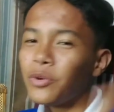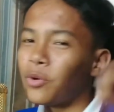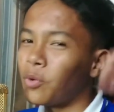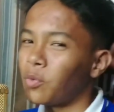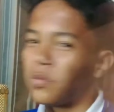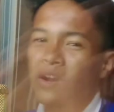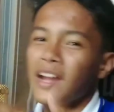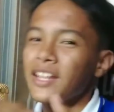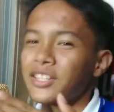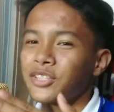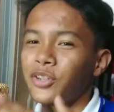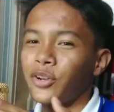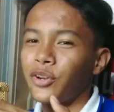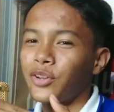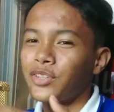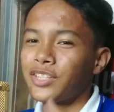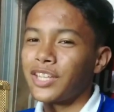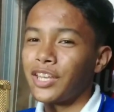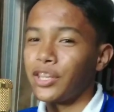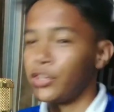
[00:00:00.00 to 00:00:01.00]
Yo, what's going
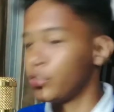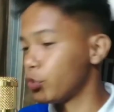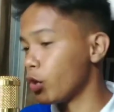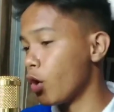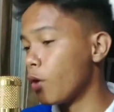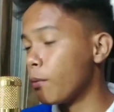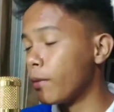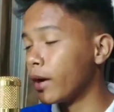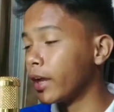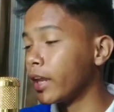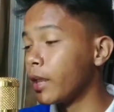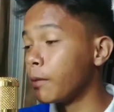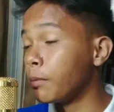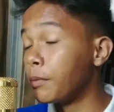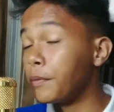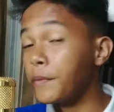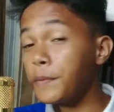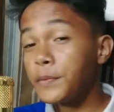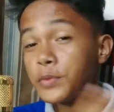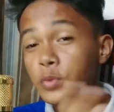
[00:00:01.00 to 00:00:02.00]
on sa inyo mga
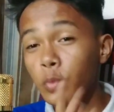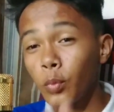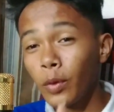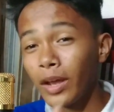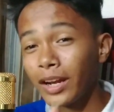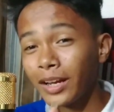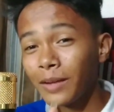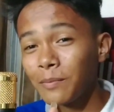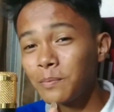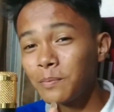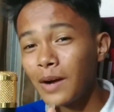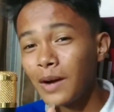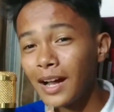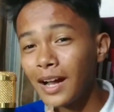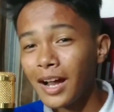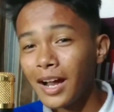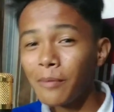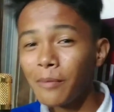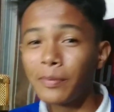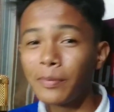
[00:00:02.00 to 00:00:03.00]
Repo Pips? Welcome back
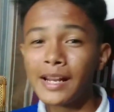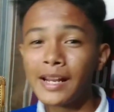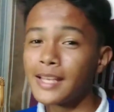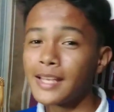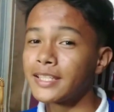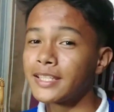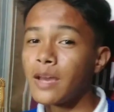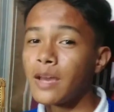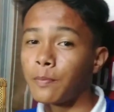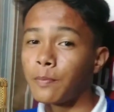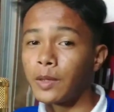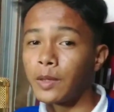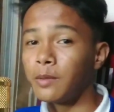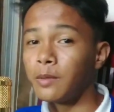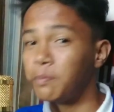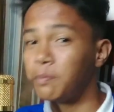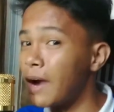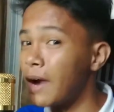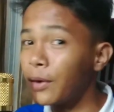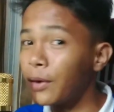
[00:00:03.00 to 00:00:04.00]
nga pala sa
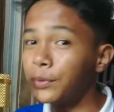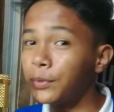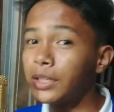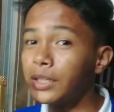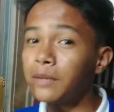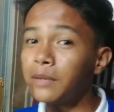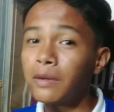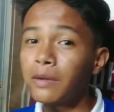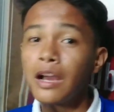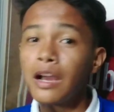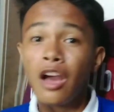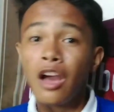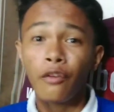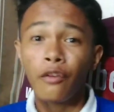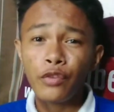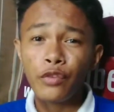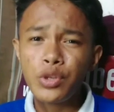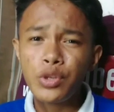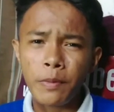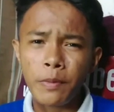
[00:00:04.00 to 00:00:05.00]
panibago na namang
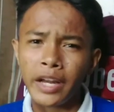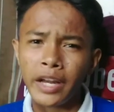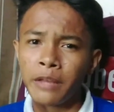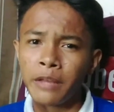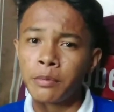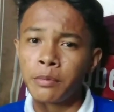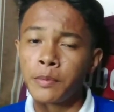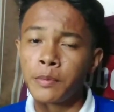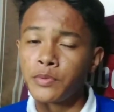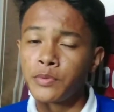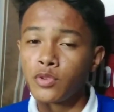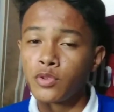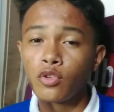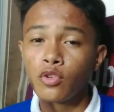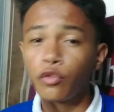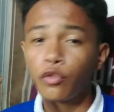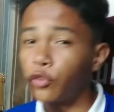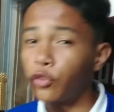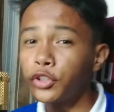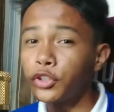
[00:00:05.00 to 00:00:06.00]
video mga Repo Pips.
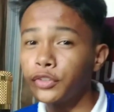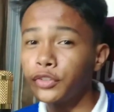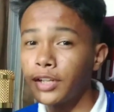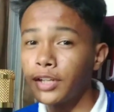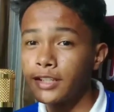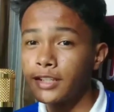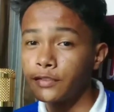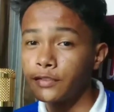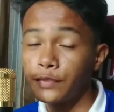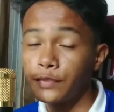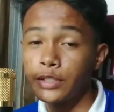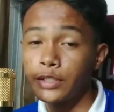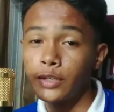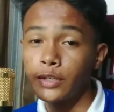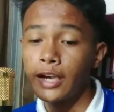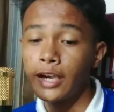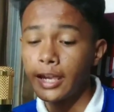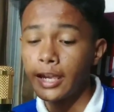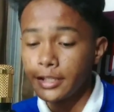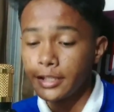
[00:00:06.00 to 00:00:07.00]
So, for today's
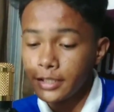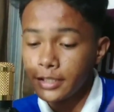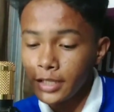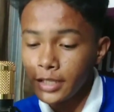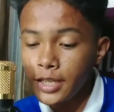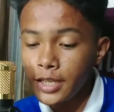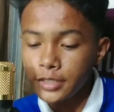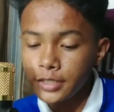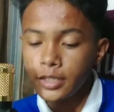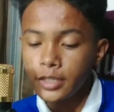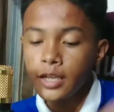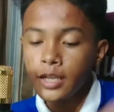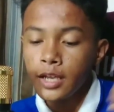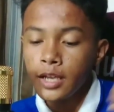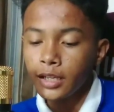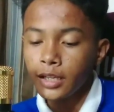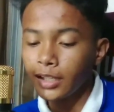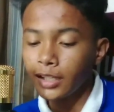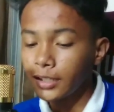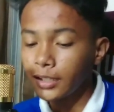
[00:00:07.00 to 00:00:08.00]
video guys is,
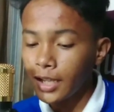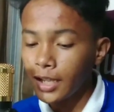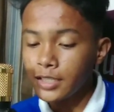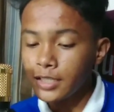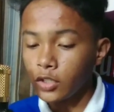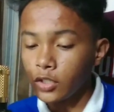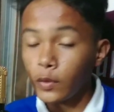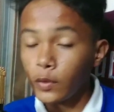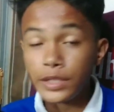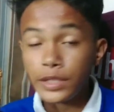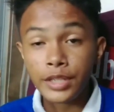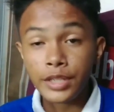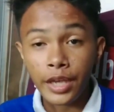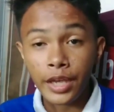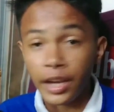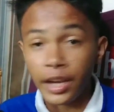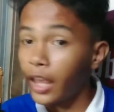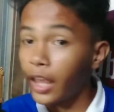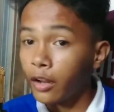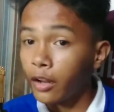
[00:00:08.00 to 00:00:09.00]
ngayon guys ano, is
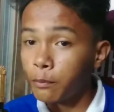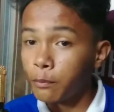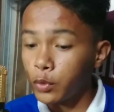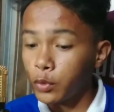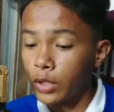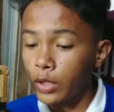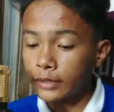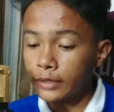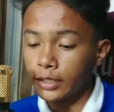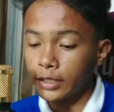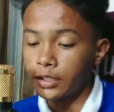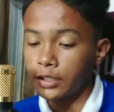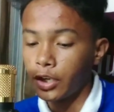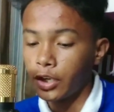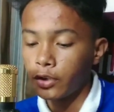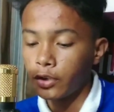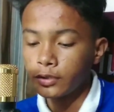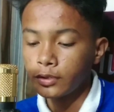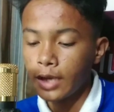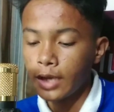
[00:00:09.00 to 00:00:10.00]
ire review
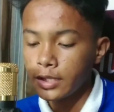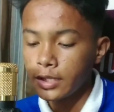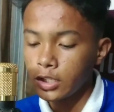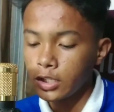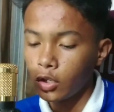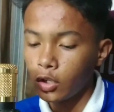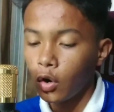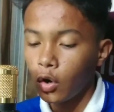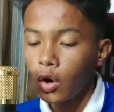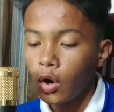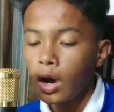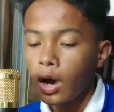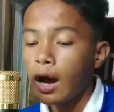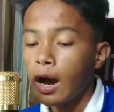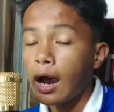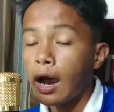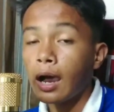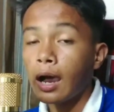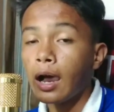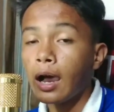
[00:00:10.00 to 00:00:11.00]
natin ngayon guys ano,
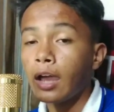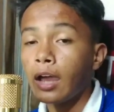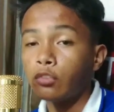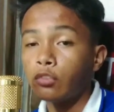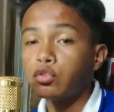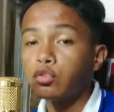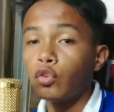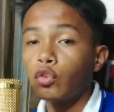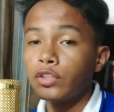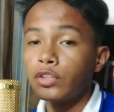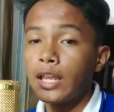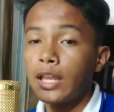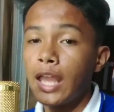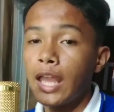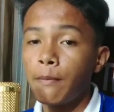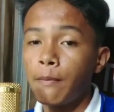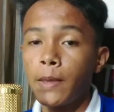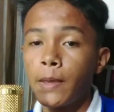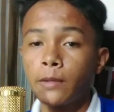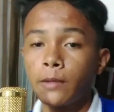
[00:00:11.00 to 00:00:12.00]
ang iPhone
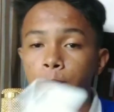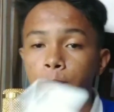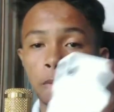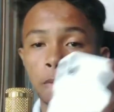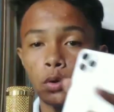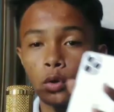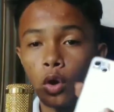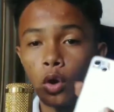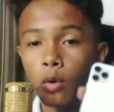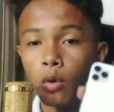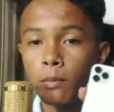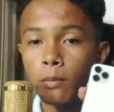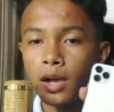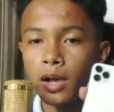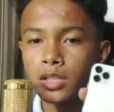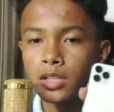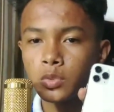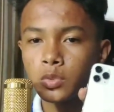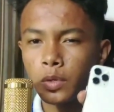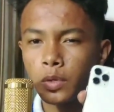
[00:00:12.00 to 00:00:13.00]
11 Pro
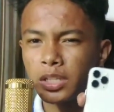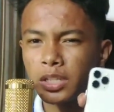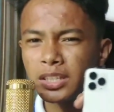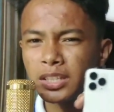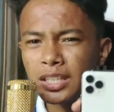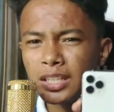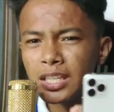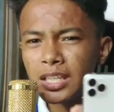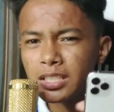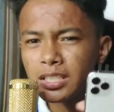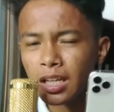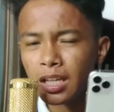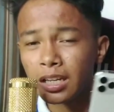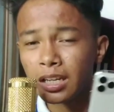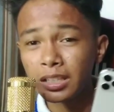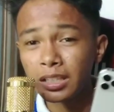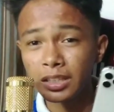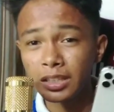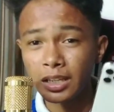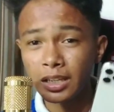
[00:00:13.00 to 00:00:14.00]
Max. Well, hindi siya
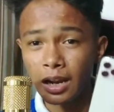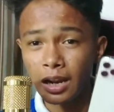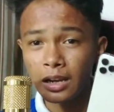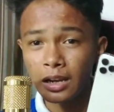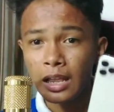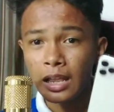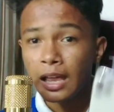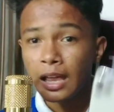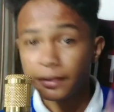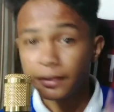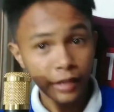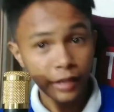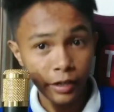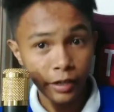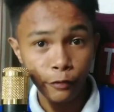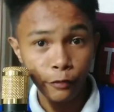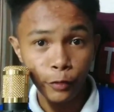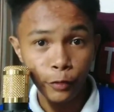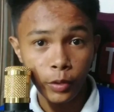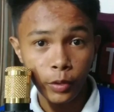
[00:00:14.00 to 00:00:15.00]
literal na
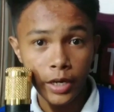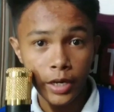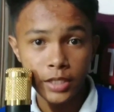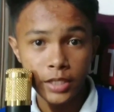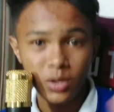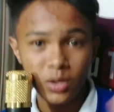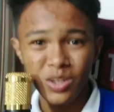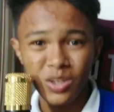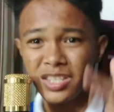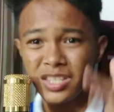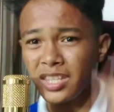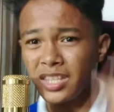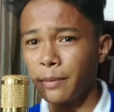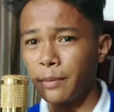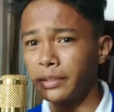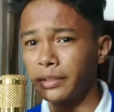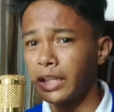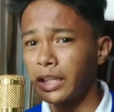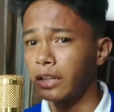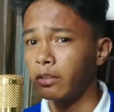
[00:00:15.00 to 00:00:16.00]
review guys ano, kasi
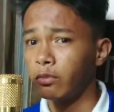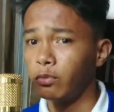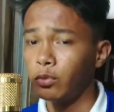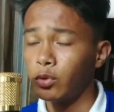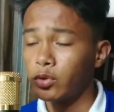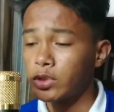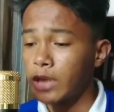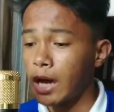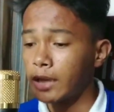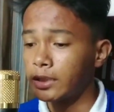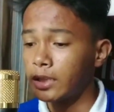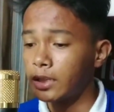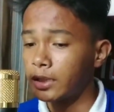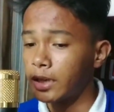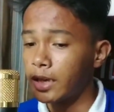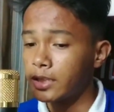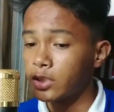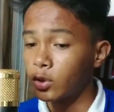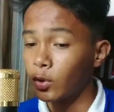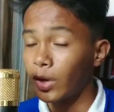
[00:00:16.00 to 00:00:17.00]
hindi naman tayo review channel
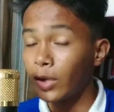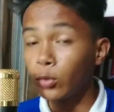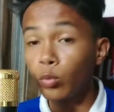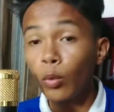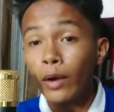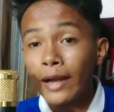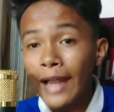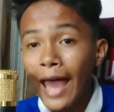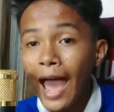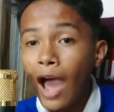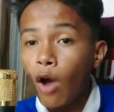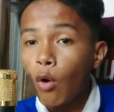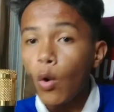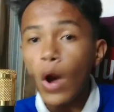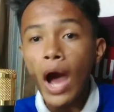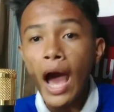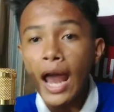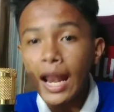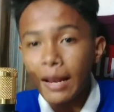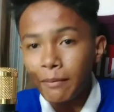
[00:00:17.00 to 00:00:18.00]
guys ano, and wala
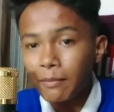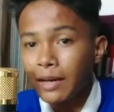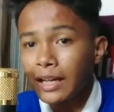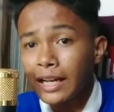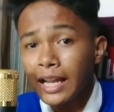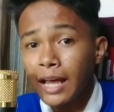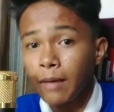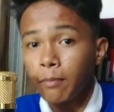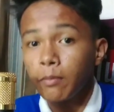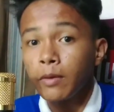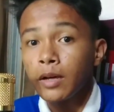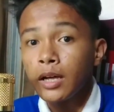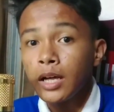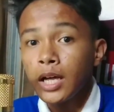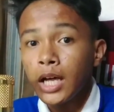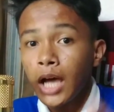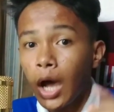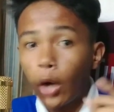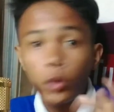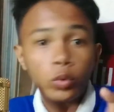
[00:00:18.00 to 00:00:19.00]
akong kalam-alam
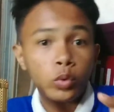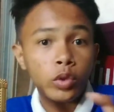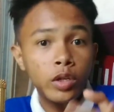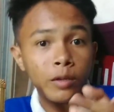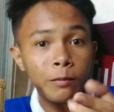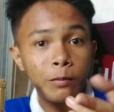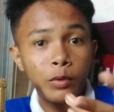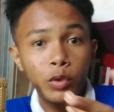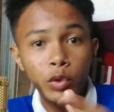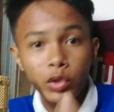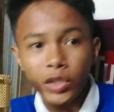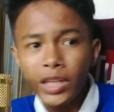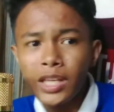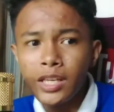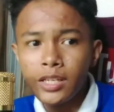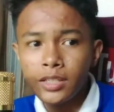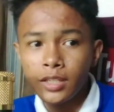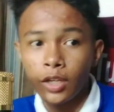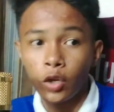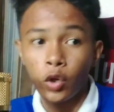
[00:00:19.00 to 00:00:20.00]
how to review
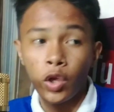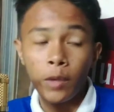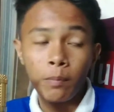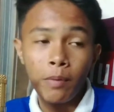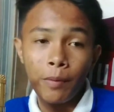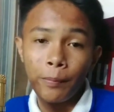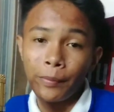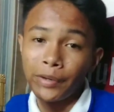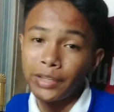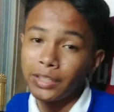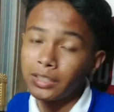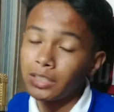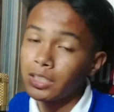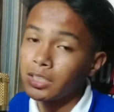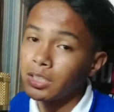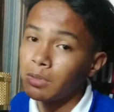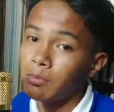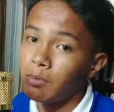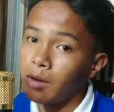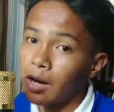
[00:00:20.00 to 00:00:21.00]
things, anong ipapakita
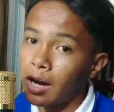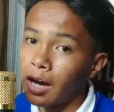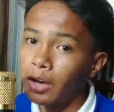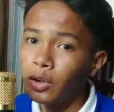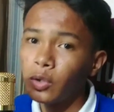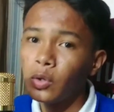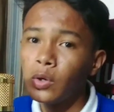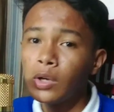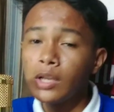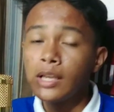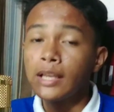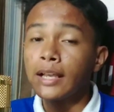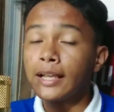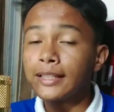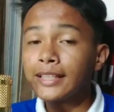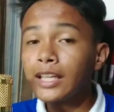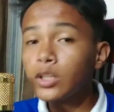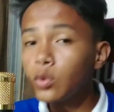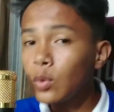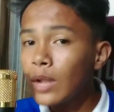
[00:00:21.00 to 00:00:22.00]
sa mga ano,
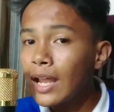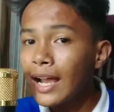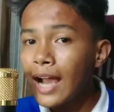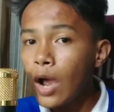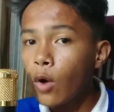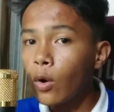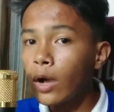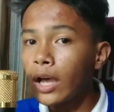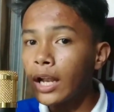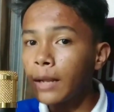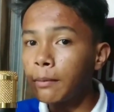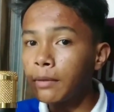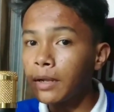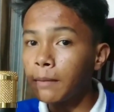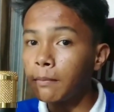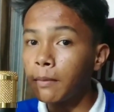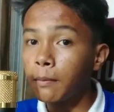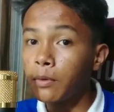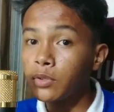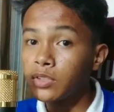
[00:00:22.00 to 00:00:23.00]
kasi guys wala nga akong
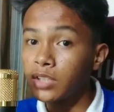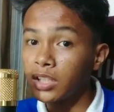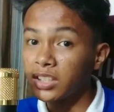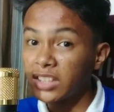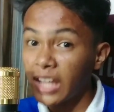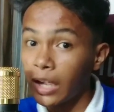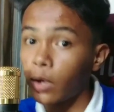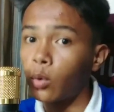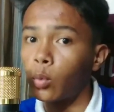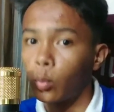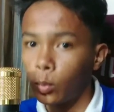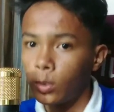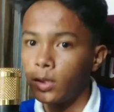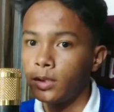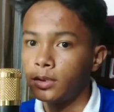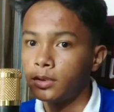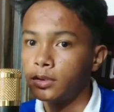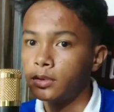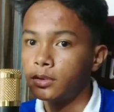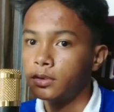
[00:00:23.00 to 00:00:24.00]
kalam-alam about sa tech
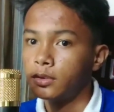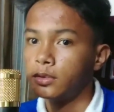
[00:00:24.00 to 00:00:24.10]
world.